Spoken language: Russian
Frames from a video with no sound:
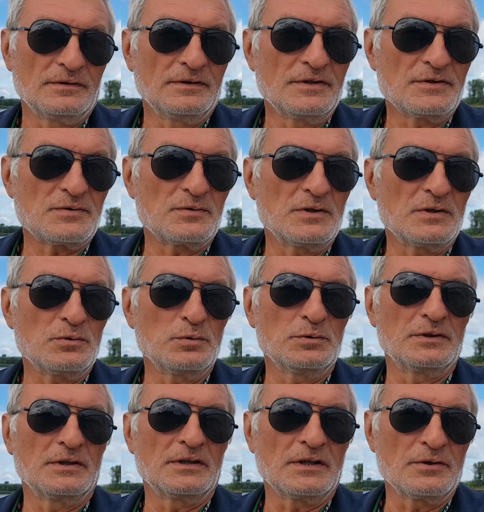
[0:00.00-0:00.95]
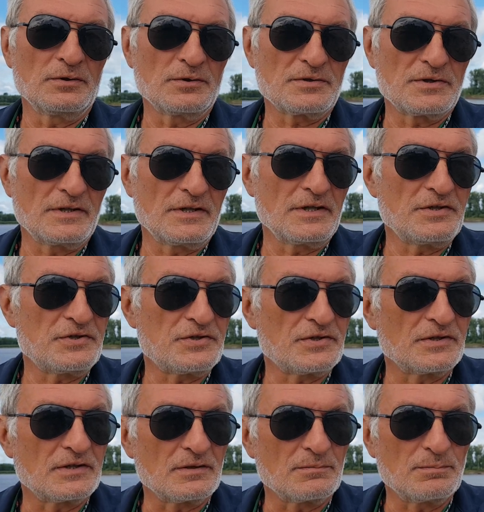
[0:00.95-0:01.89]
несудоходной таежной
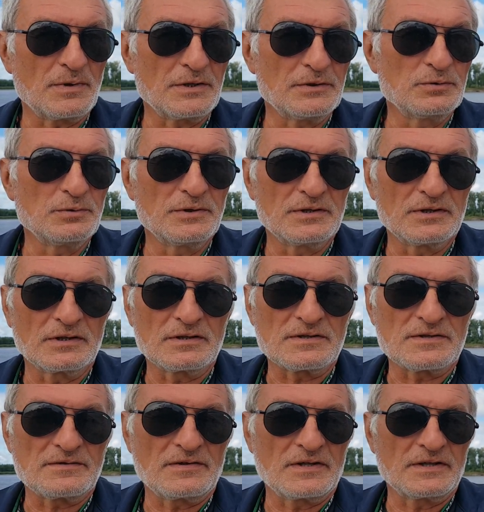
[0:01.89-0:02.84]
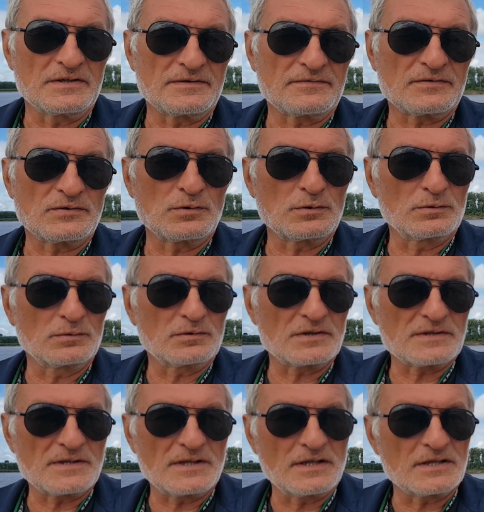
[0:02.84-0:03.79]
речечке, там Пайдугина называется, в сторону
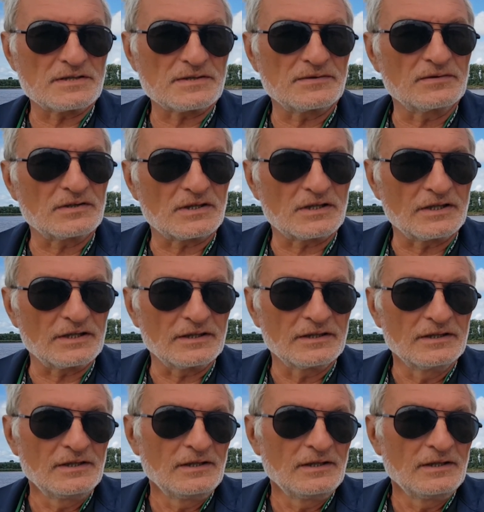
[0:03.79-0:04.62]
Красноярского края.